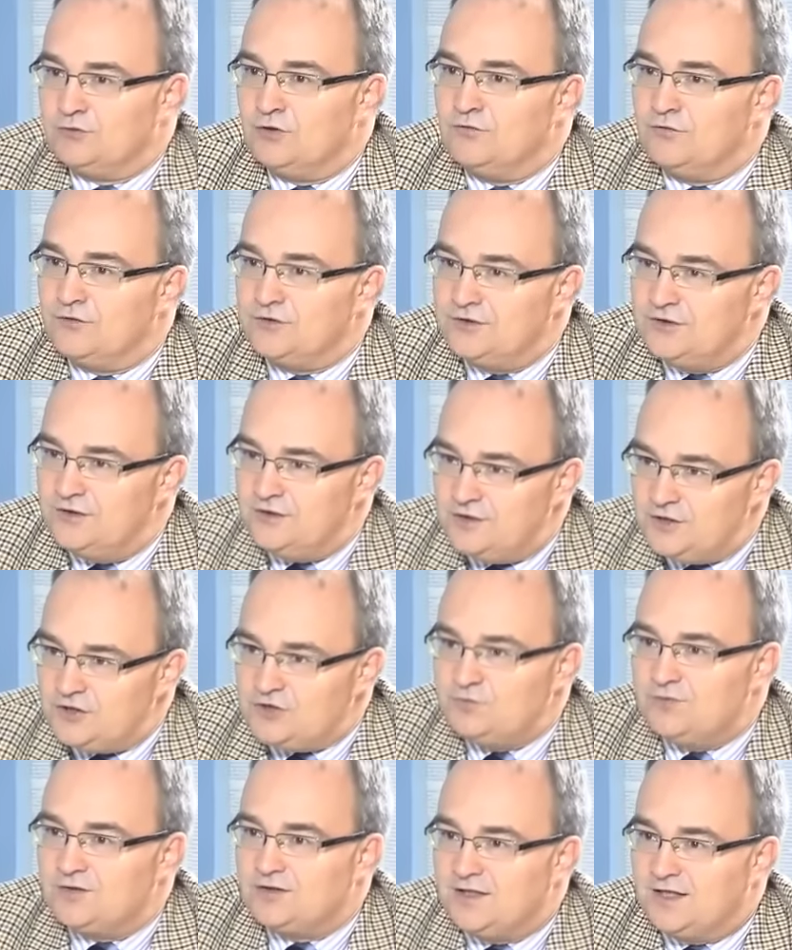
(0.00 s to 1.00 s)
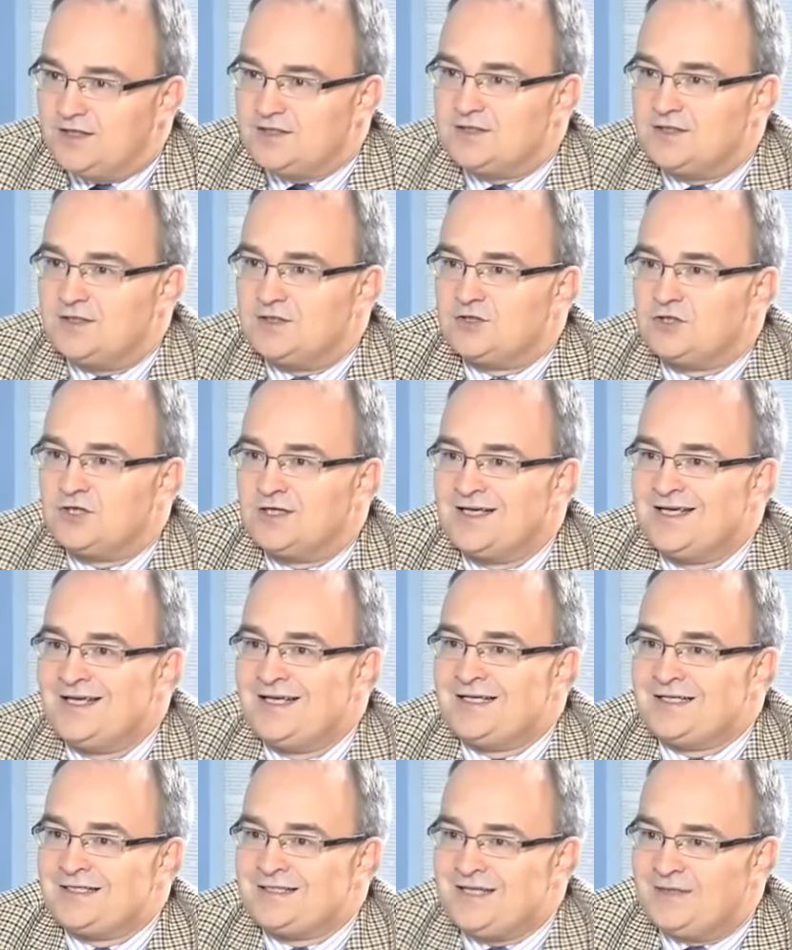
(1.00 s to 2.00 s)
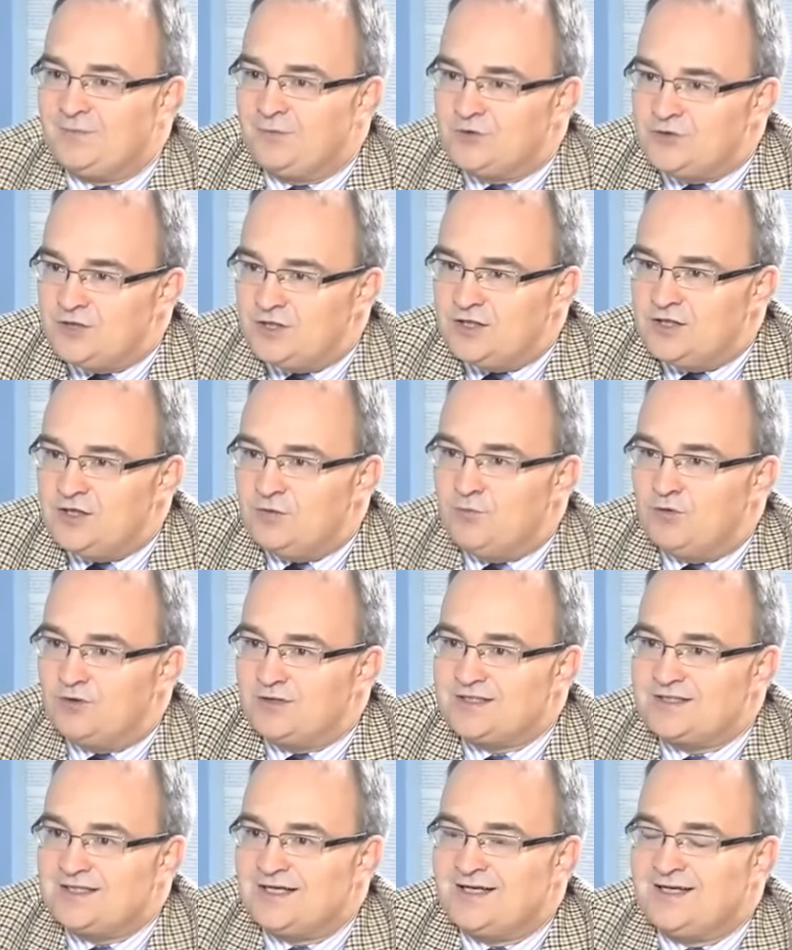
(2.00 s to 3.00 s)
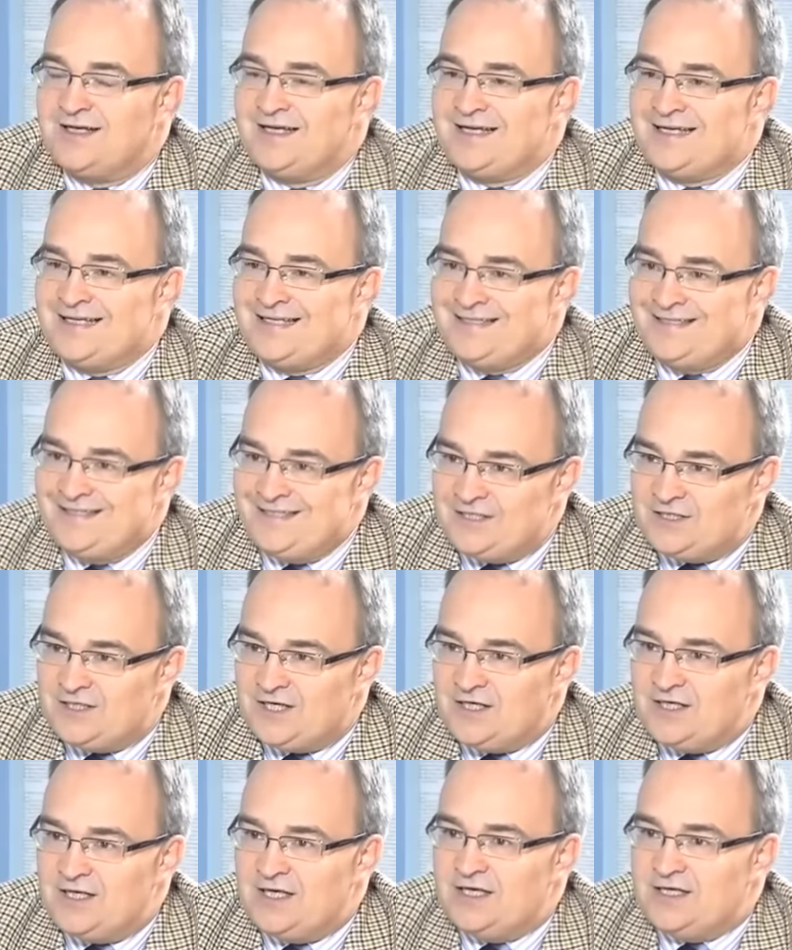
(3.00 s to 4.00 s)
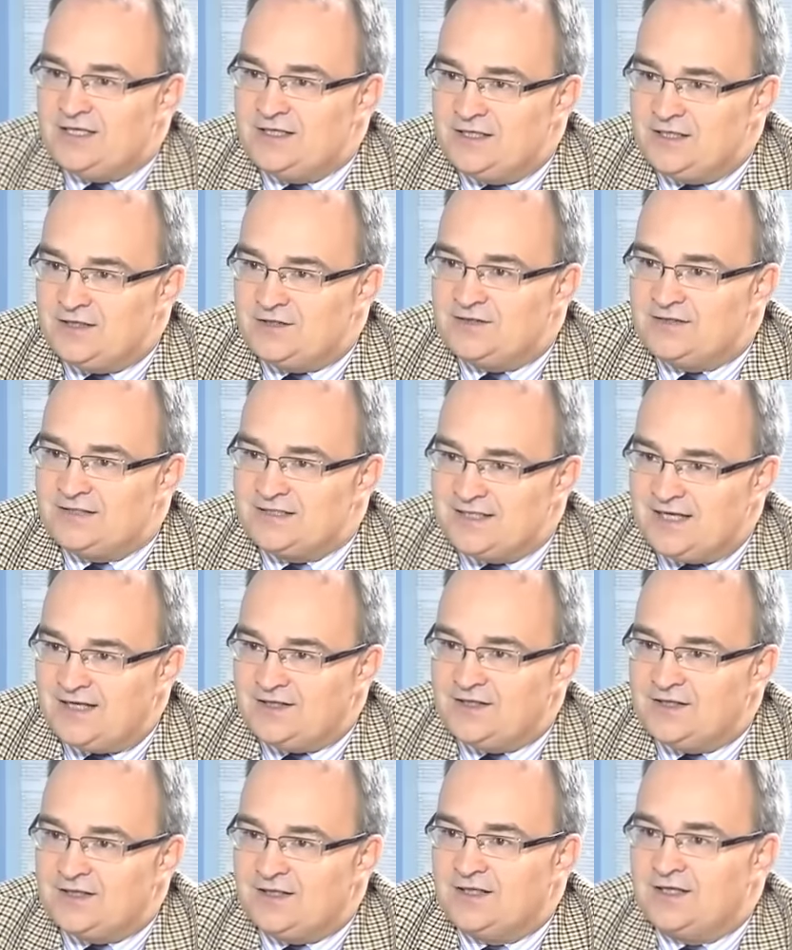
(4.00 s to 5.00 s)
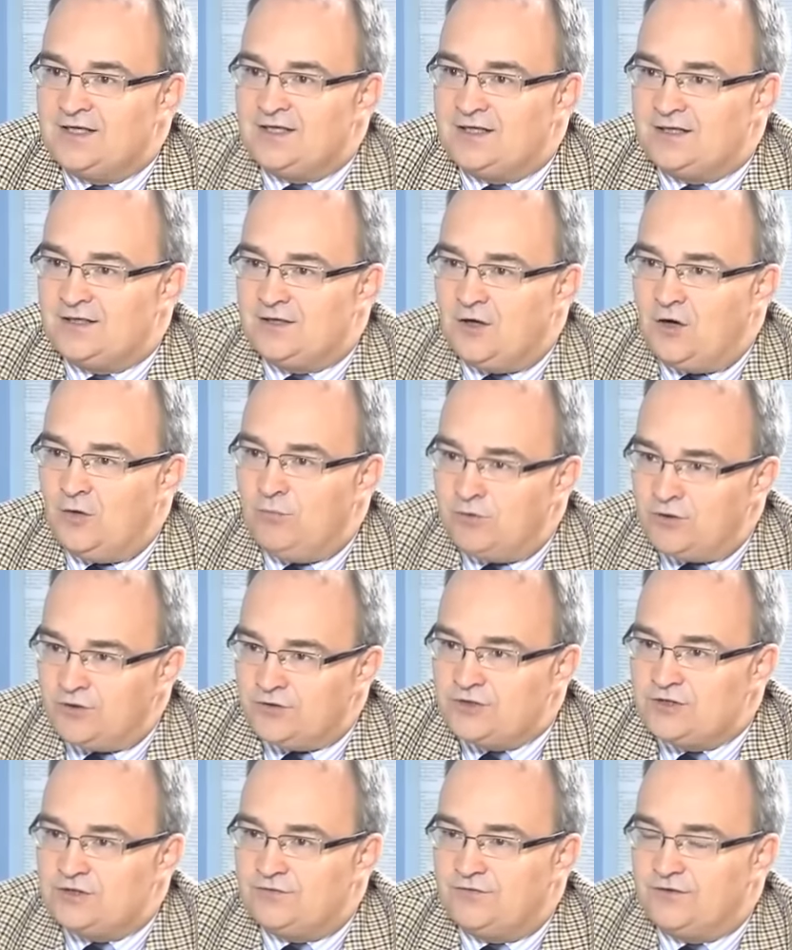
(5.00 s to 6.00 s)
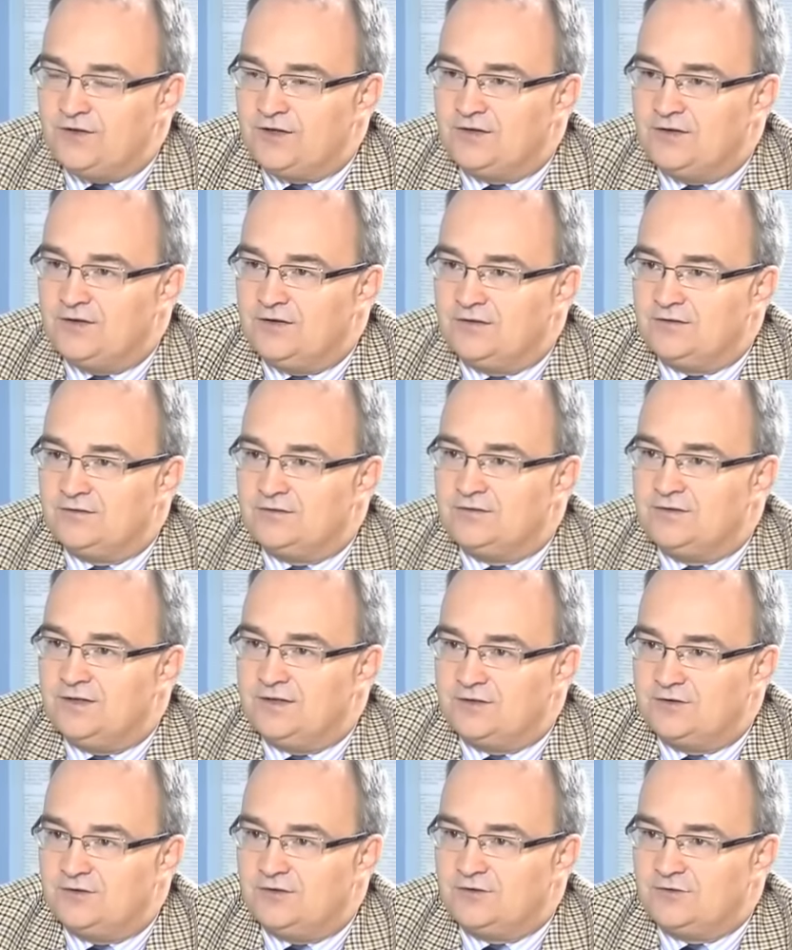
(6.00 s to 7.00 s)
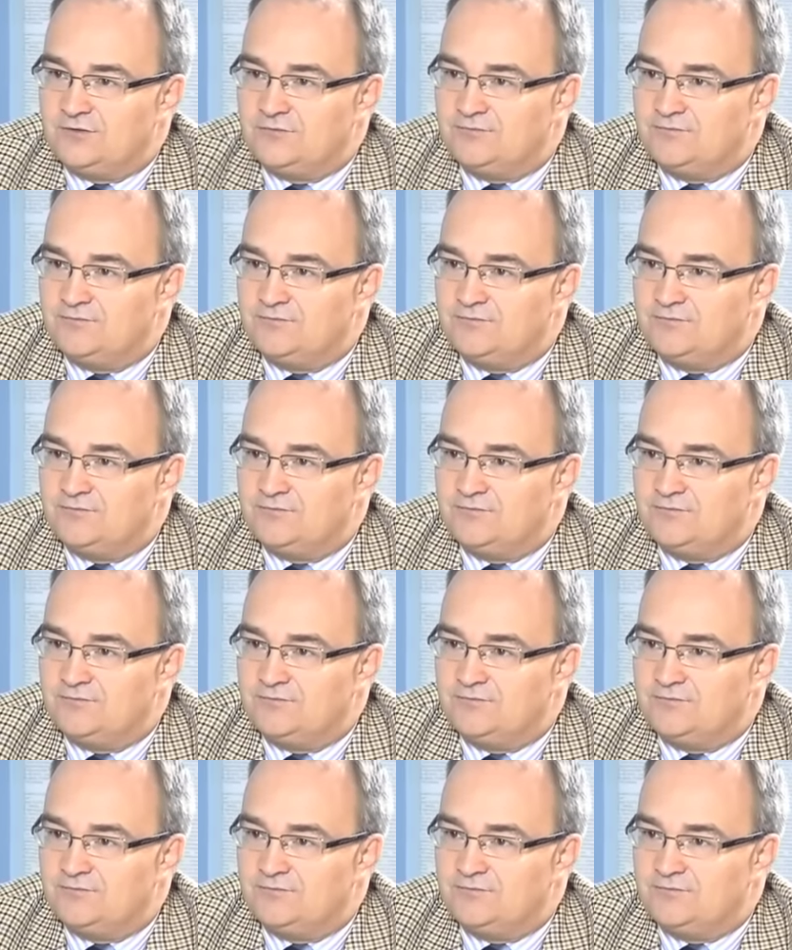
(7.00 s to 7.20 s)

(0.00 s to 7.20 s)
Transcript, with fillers: udowodniliśmy tezę, że samodzielnie Polska dzisiaj nie jest w stanie e, obronić swojego terytorium.